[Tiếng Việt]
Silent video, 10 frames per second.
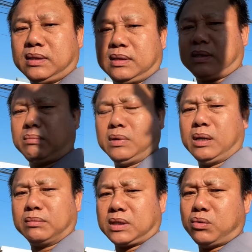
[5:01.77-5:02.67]
không
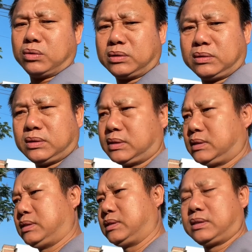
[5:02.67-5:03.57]
làm tròn
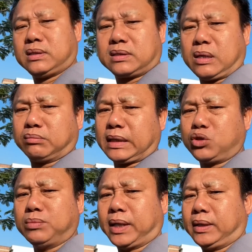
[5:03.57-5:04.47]
cái, cái trọng trách
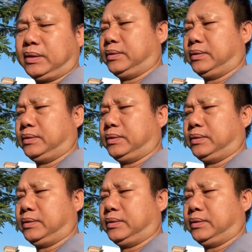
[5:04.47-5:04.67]
của mình